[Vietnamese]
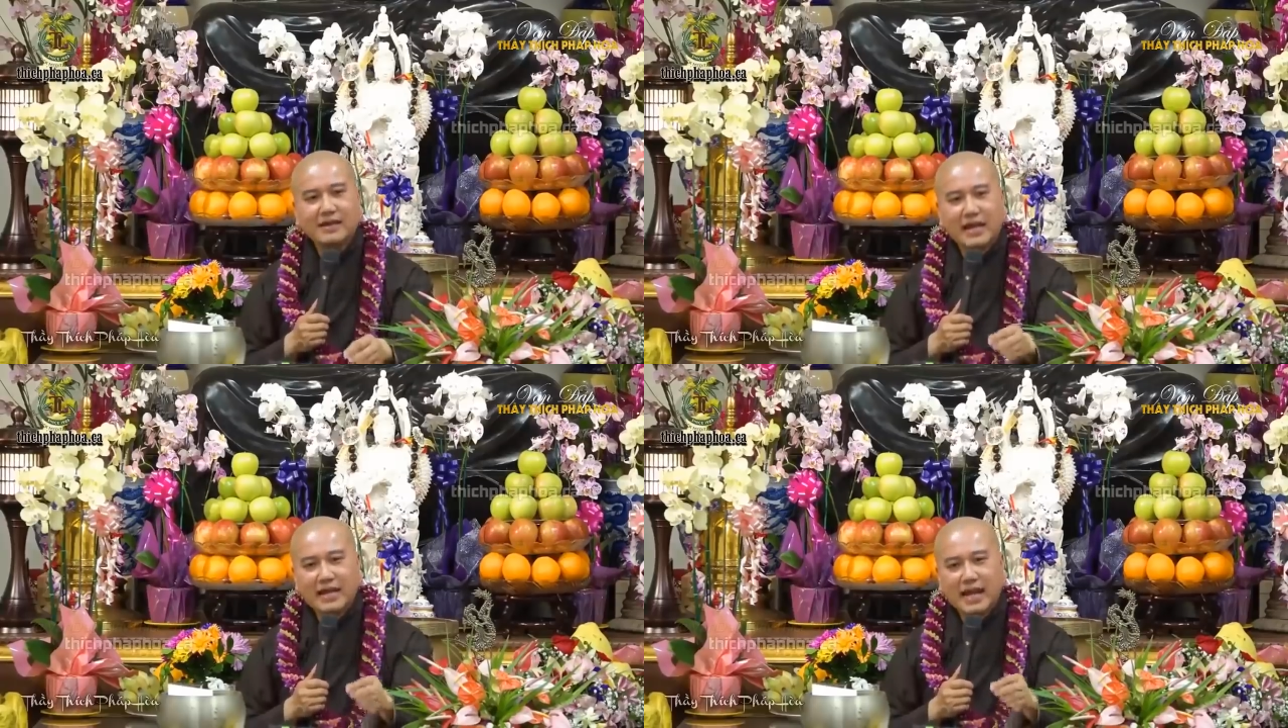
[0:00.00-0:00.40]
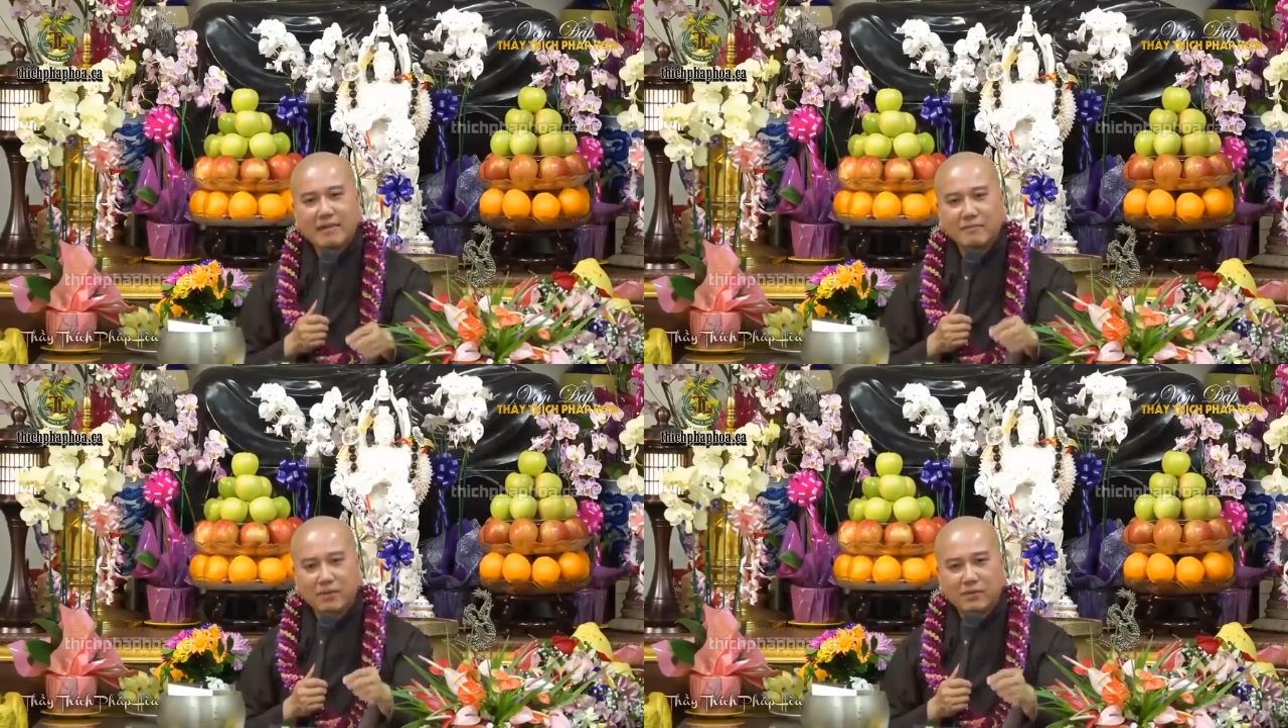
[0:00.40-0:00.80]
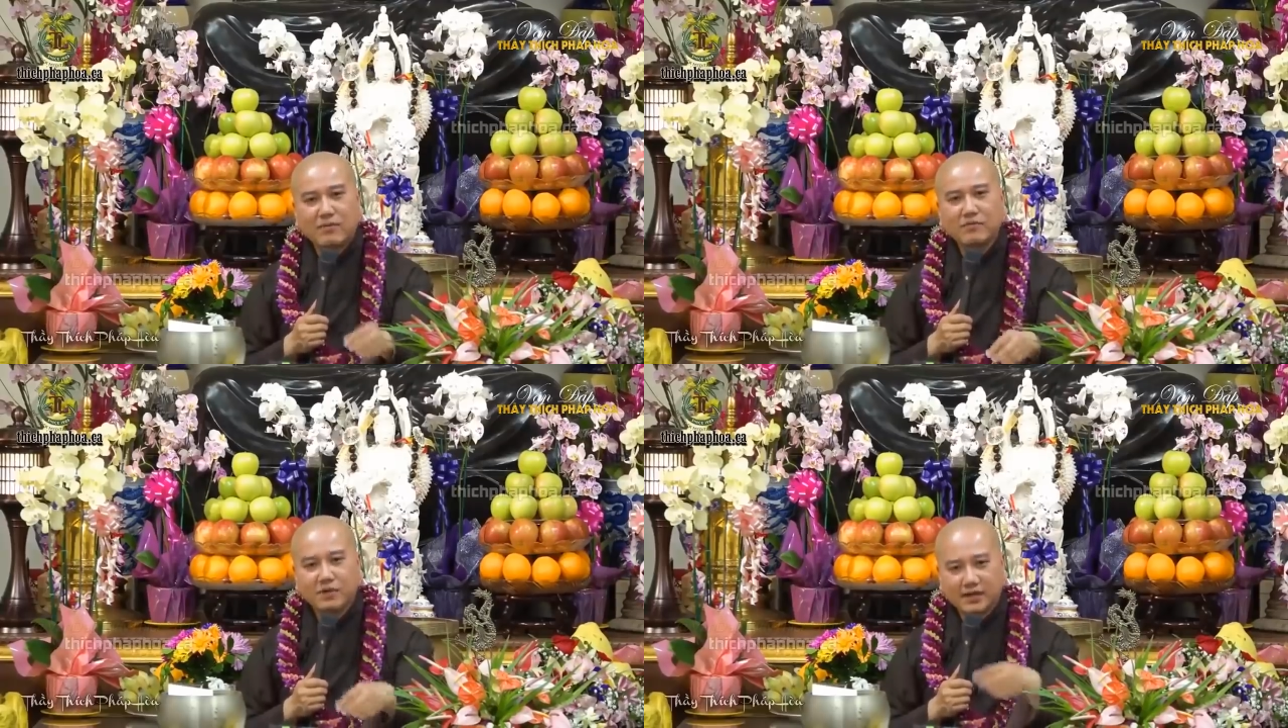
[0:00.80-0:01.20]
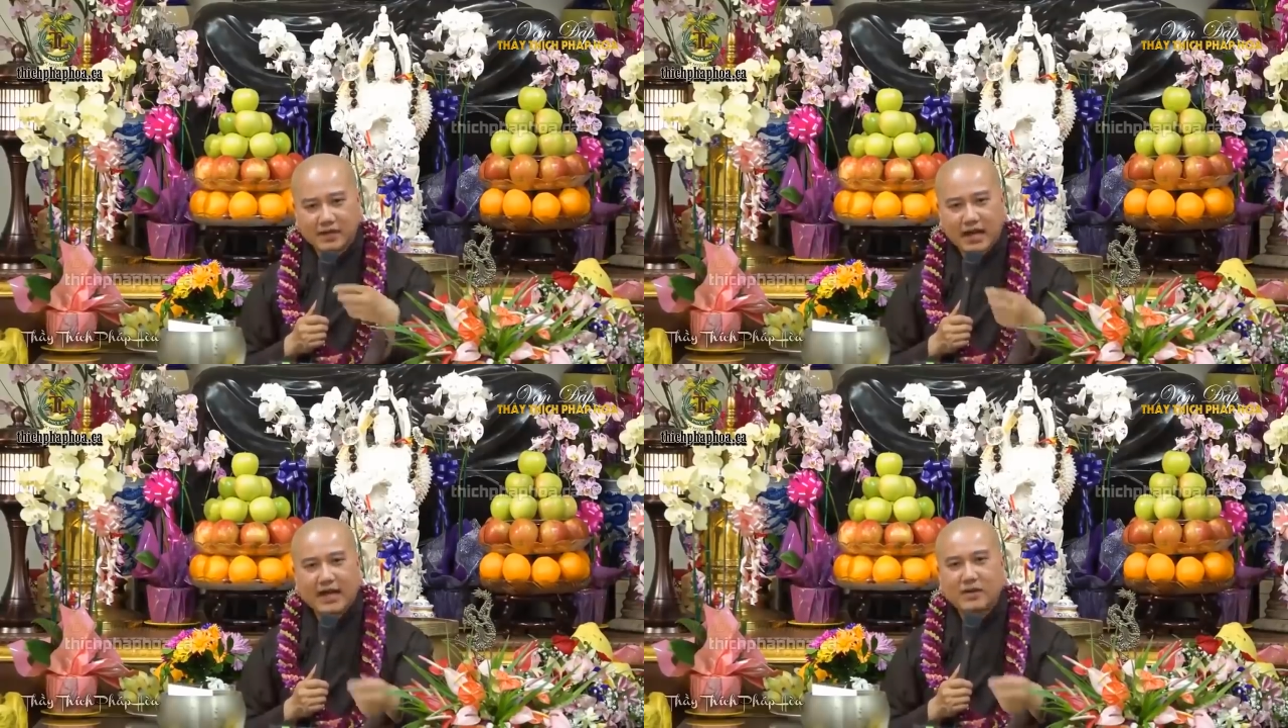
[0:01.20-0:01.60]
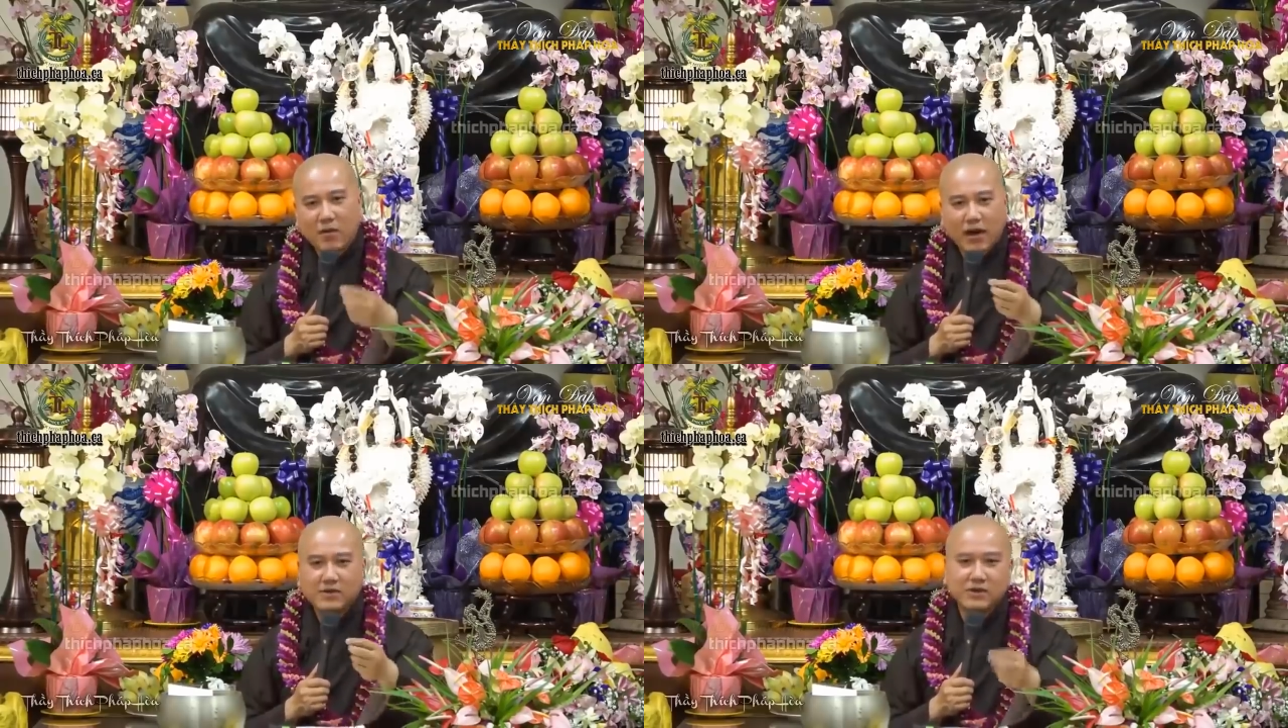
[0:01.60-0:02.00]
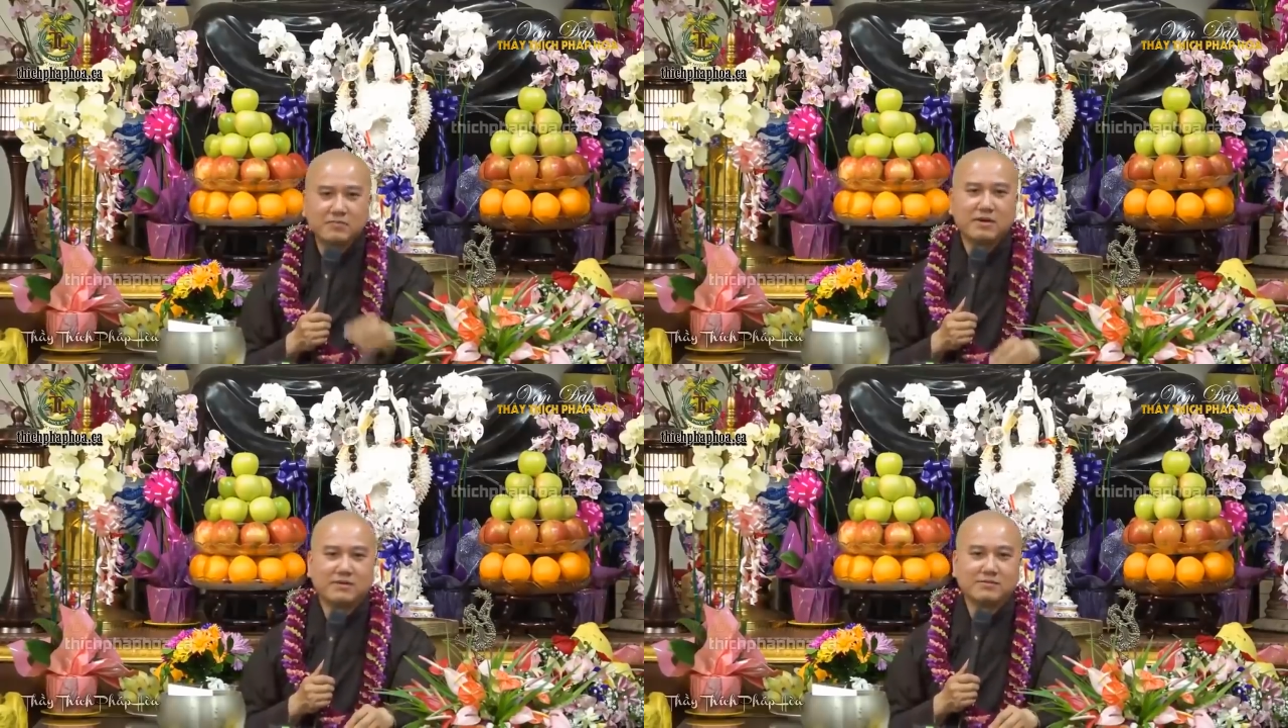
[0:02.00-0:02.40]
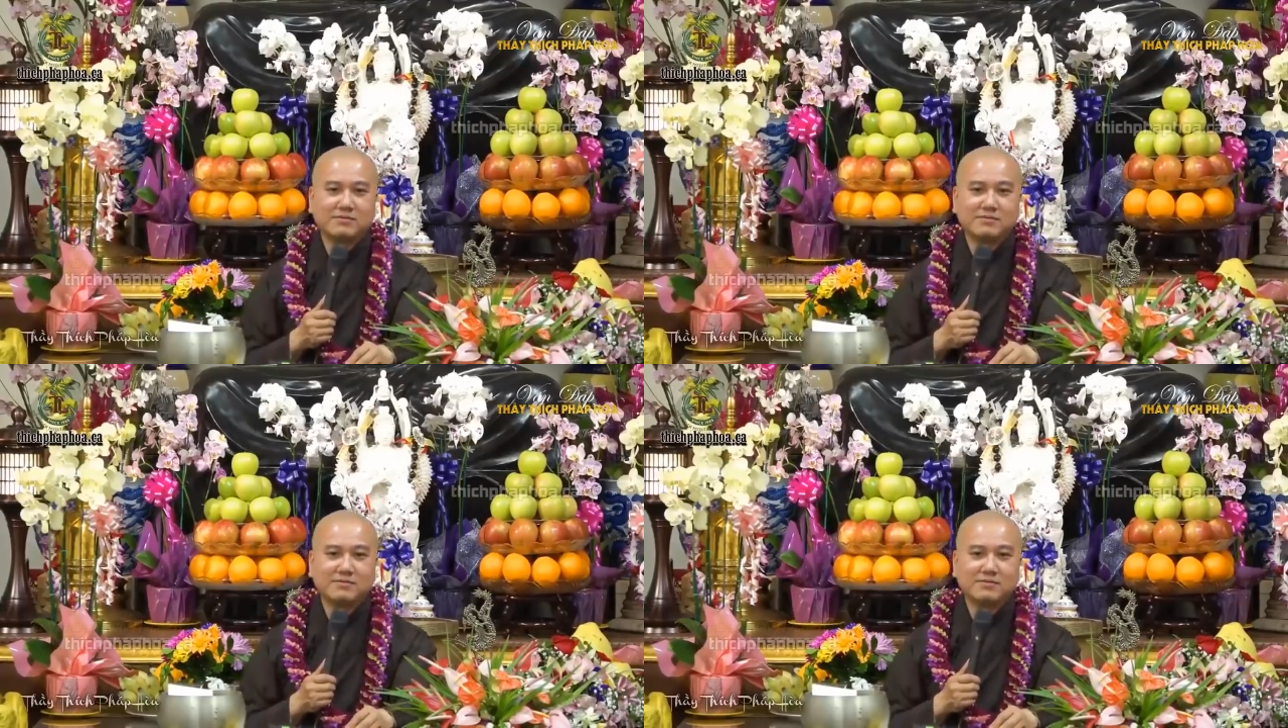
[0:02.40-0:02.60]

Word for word: để làm một công việc khai hóa cho mình.